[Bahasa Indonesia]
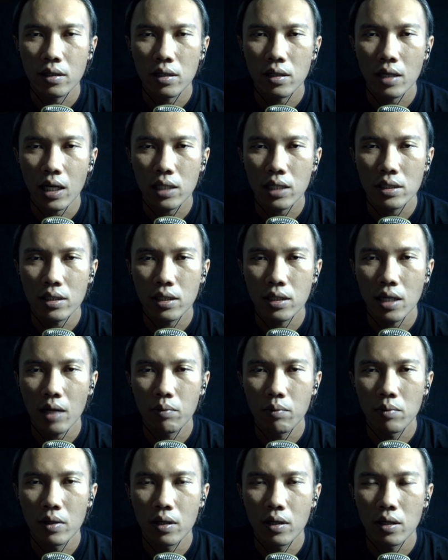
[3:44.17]
kasih
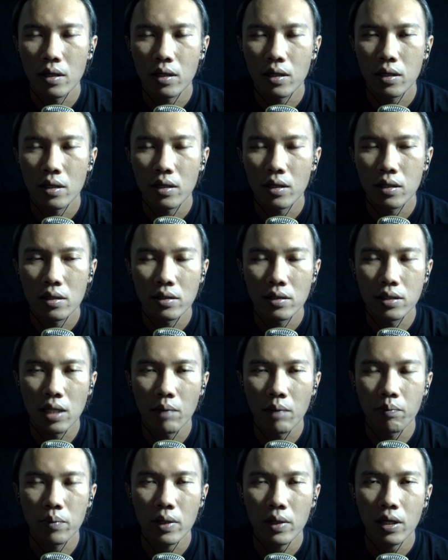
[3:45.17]
kabel
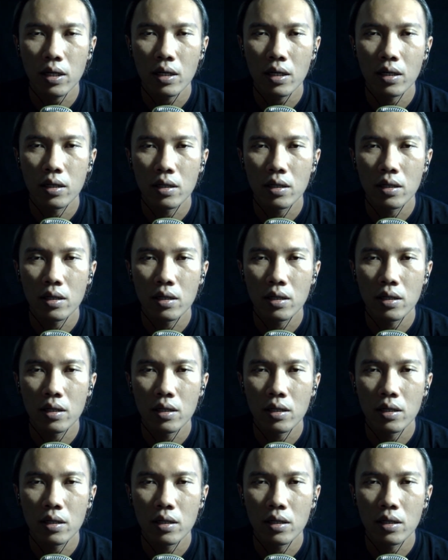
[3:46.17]
jumper